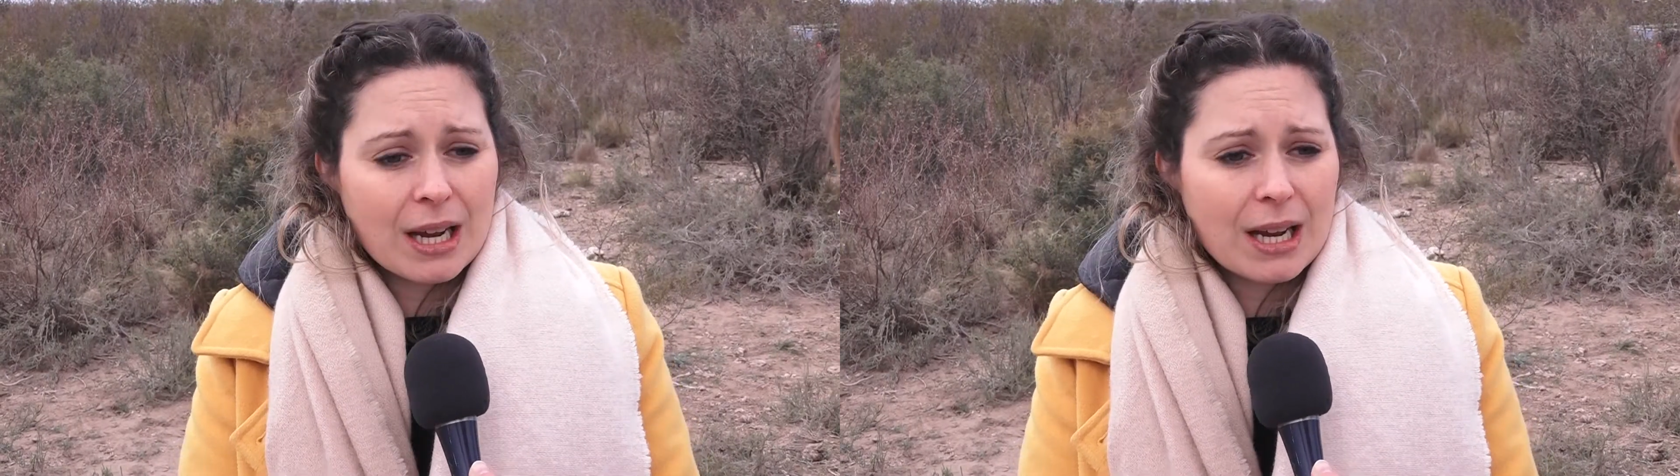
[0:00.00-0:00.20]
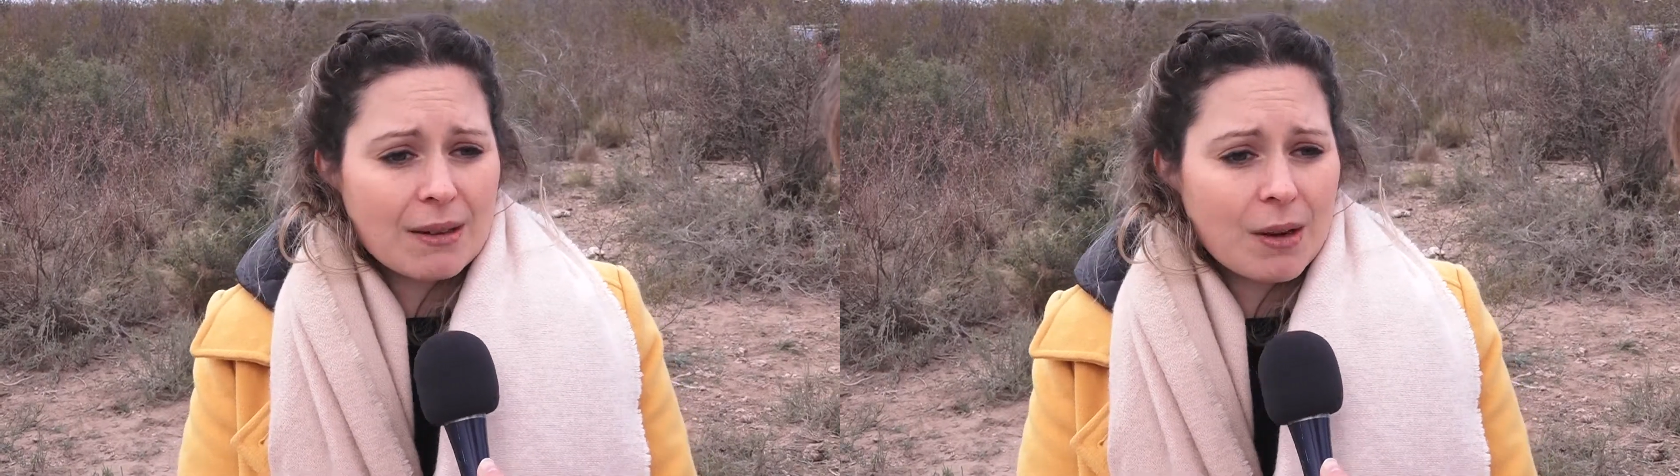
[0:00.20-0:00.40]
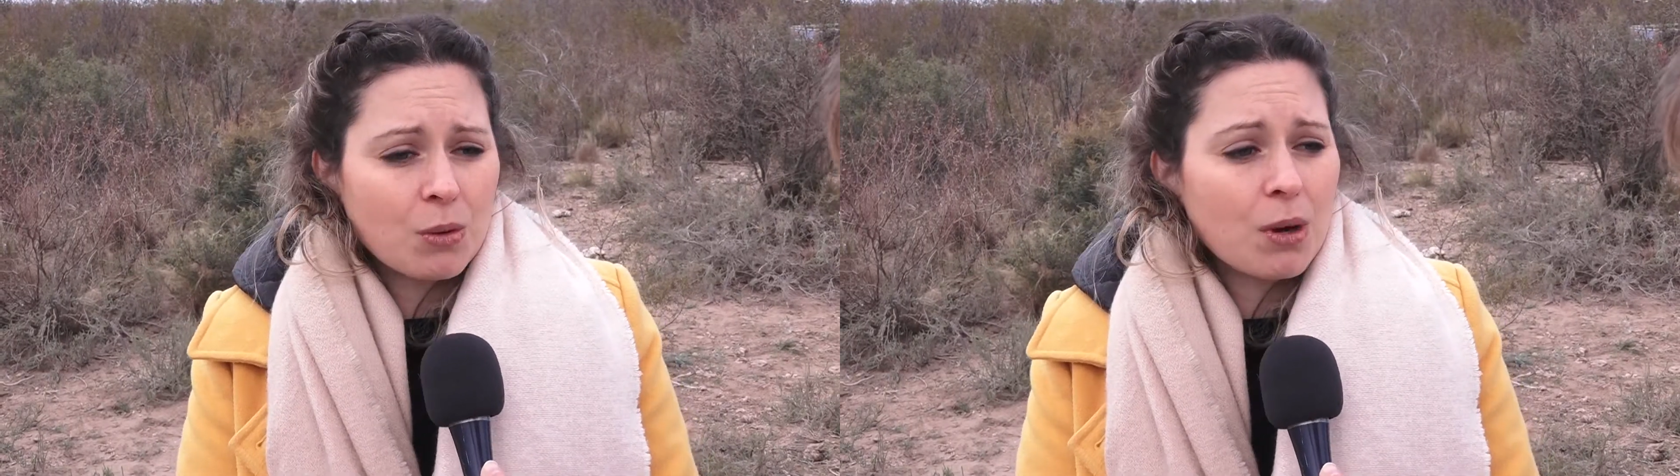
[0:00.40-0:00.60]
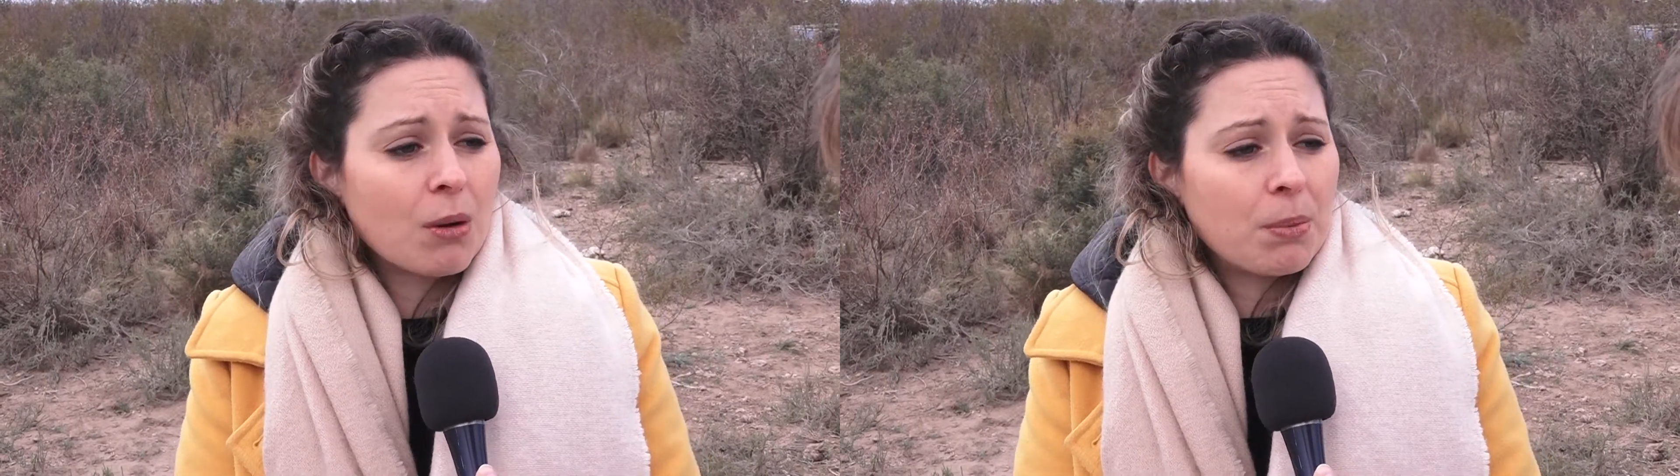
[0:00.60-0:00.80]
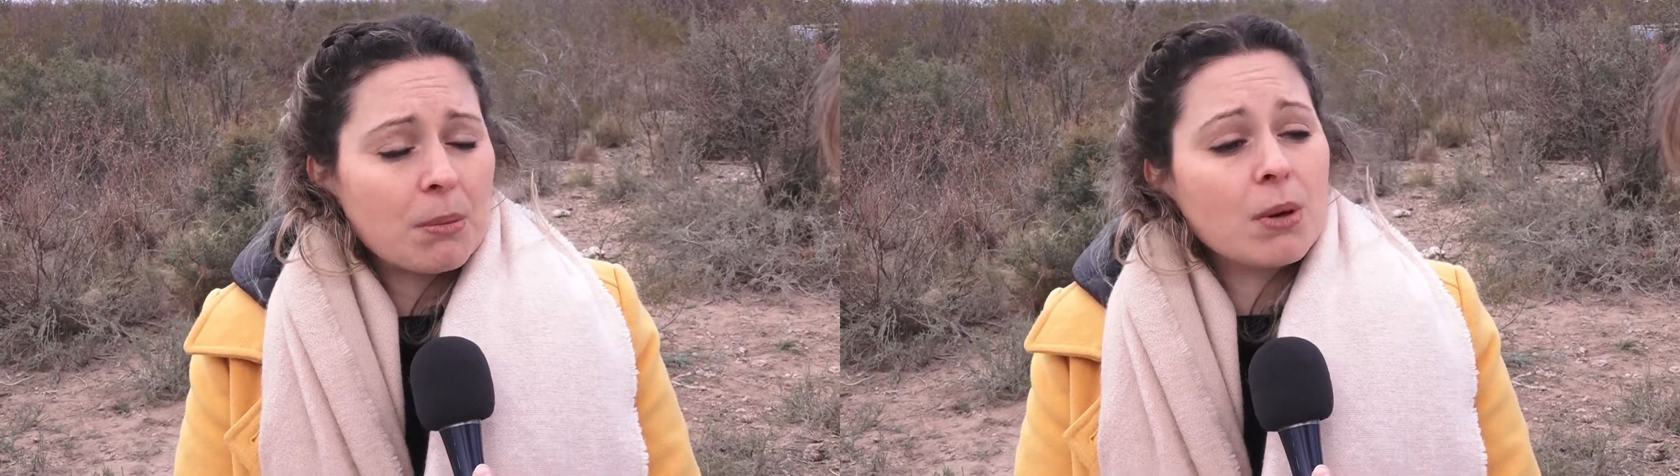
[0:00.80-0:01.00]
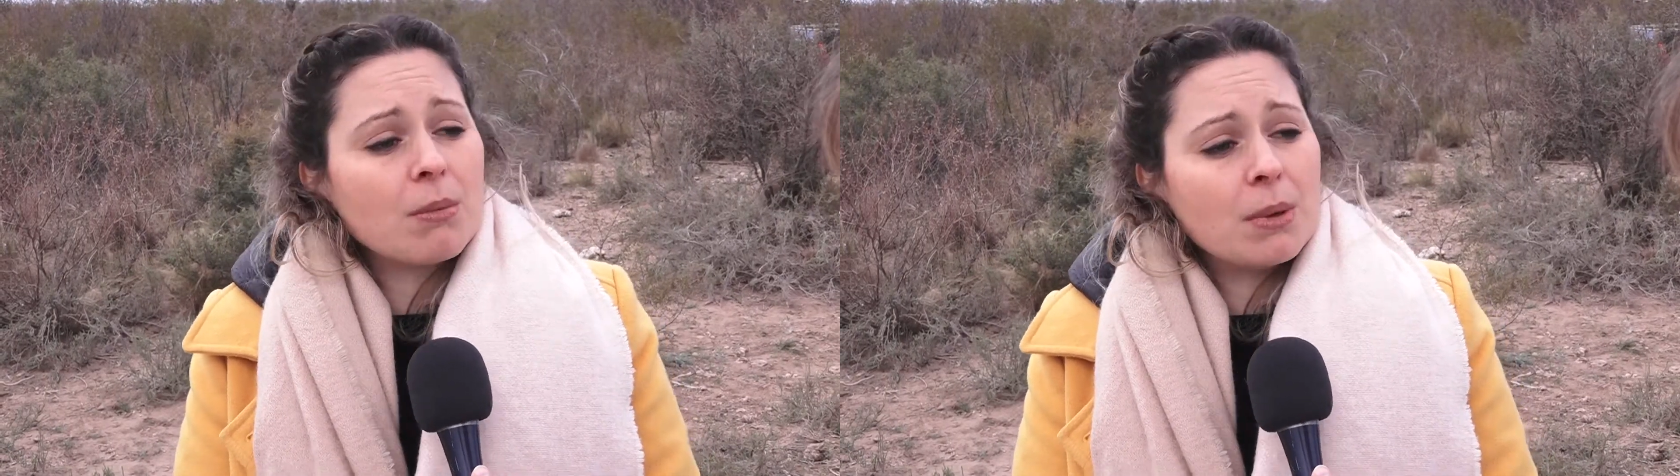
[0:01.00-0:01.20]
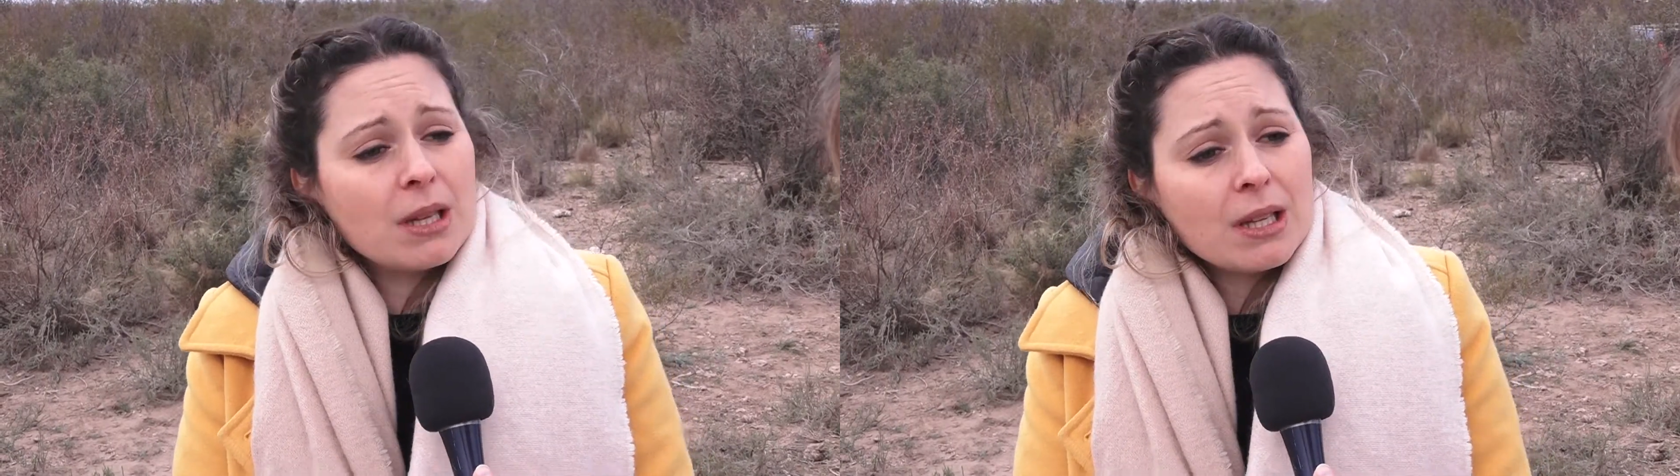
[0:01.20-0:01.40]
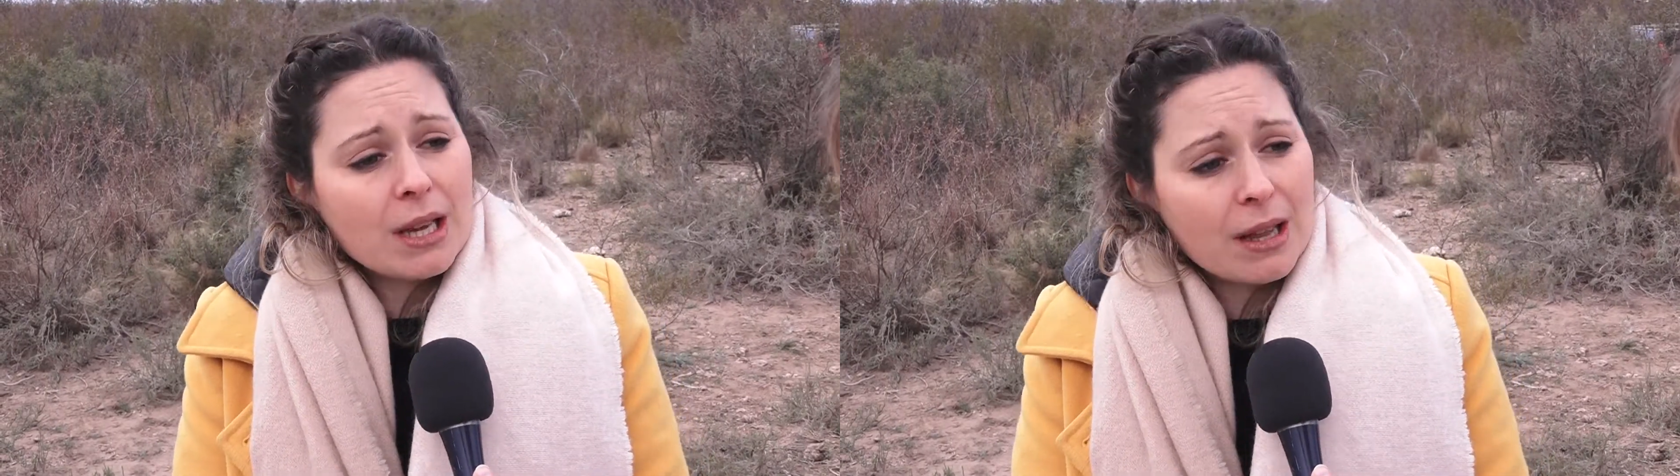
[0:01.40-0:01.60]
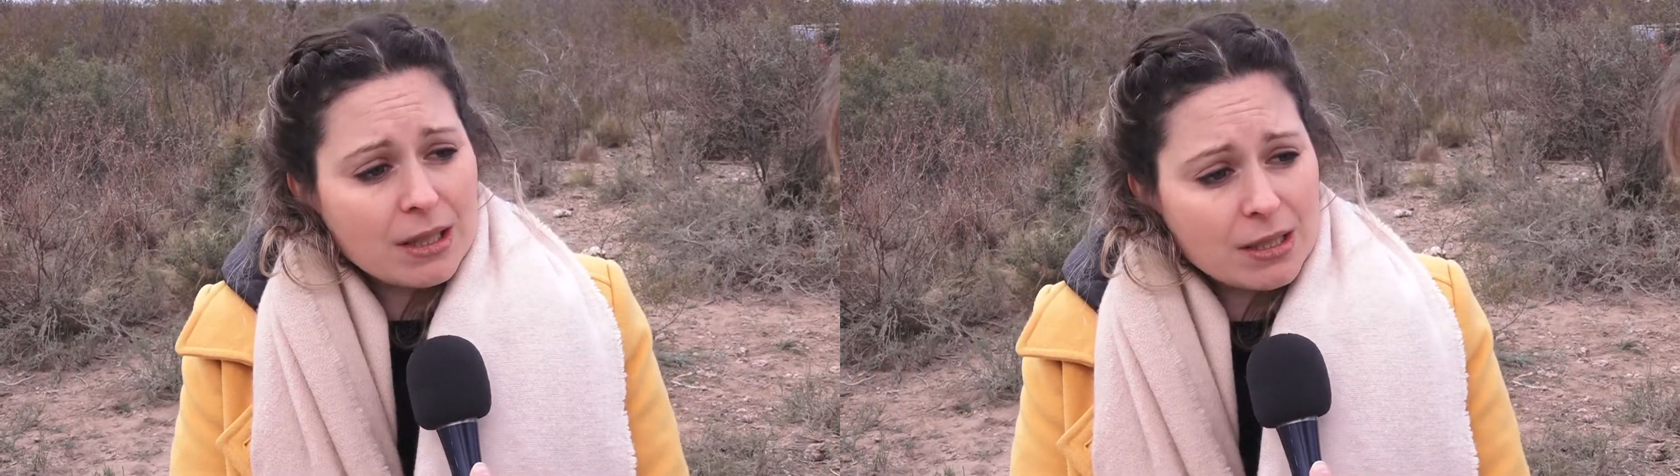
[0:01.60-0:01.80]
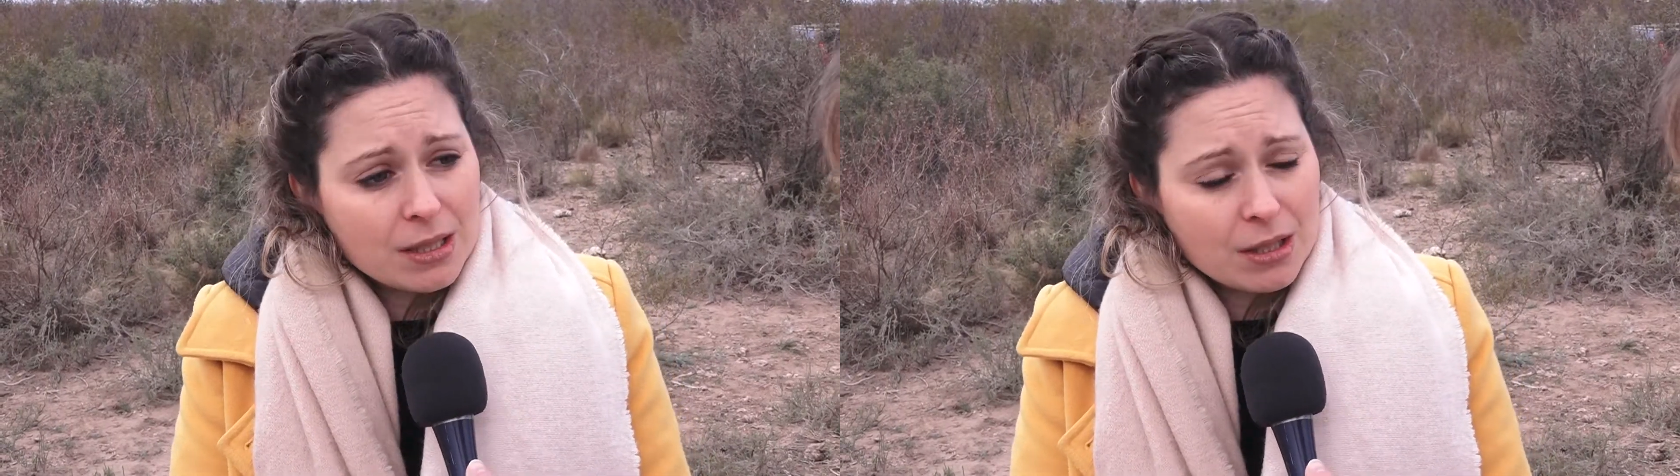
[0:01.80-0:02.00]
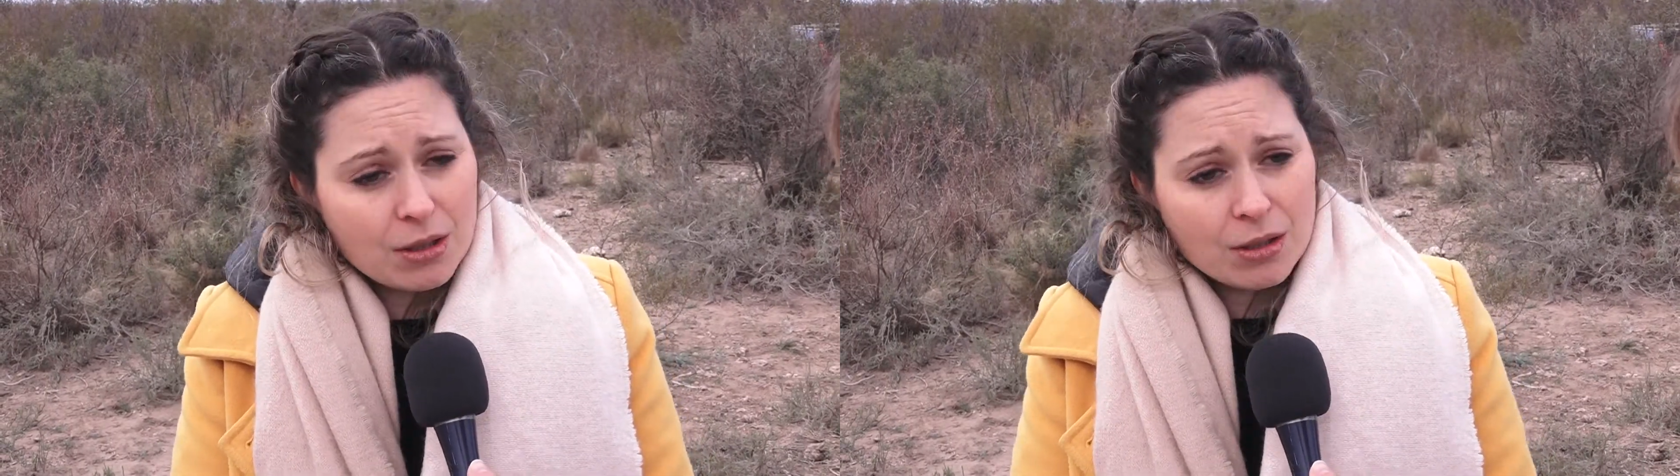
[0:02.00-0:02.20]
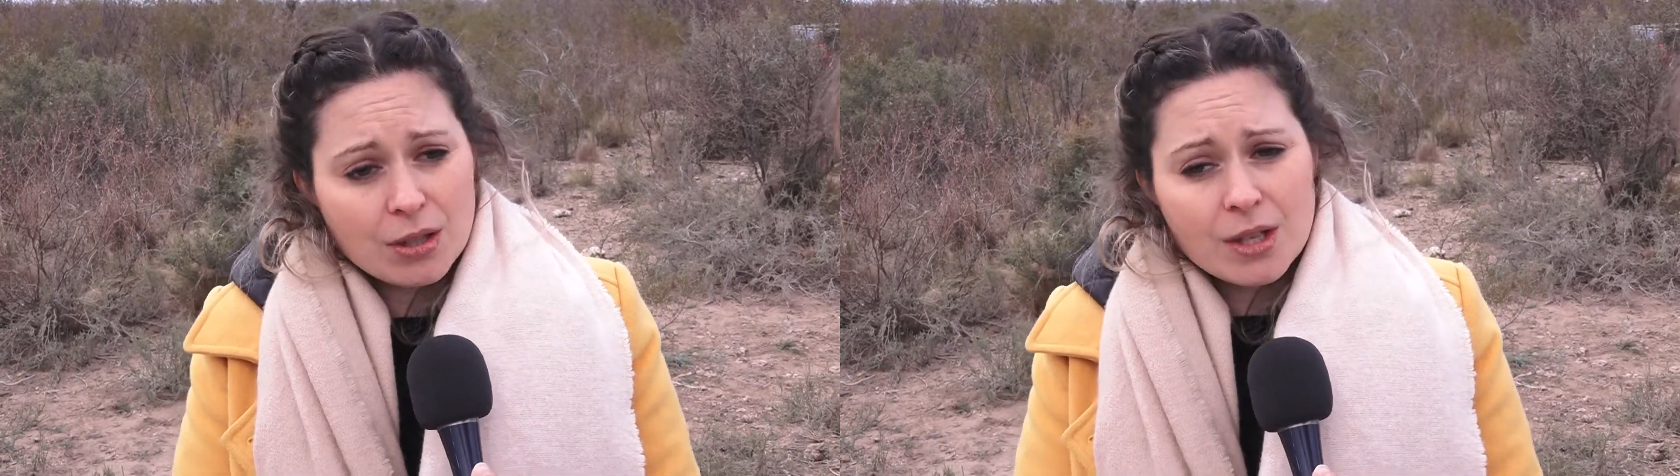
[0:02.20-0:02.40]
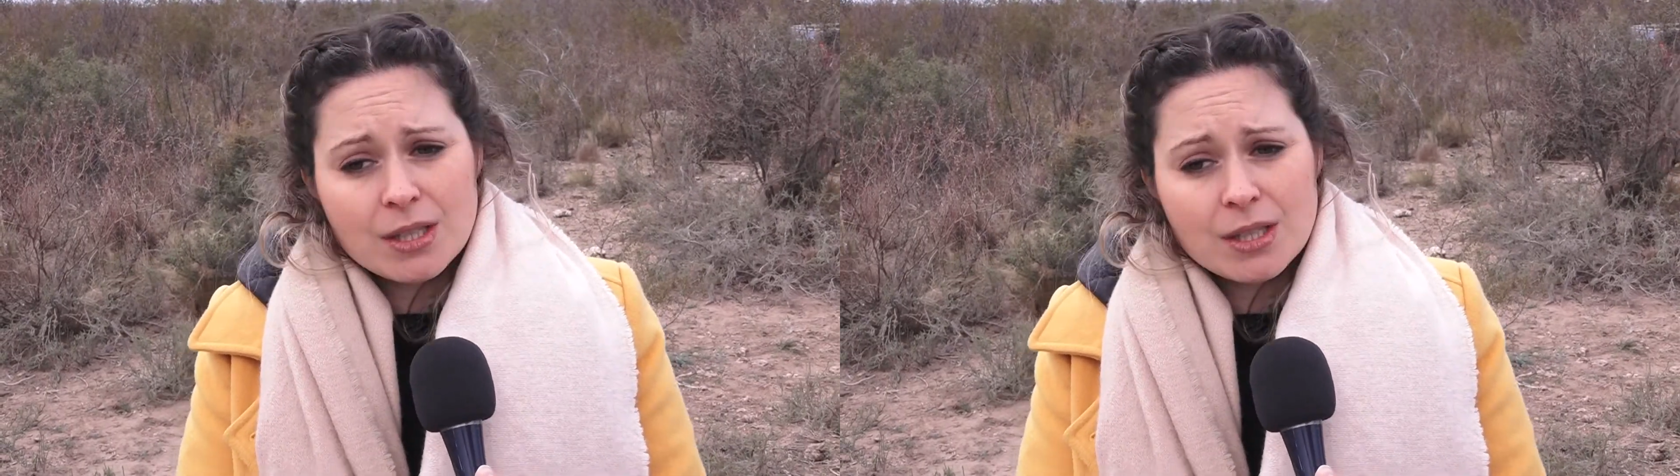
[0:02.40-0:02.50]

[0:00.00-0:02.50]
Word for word: carne vacuna en los primeros mil días del chico,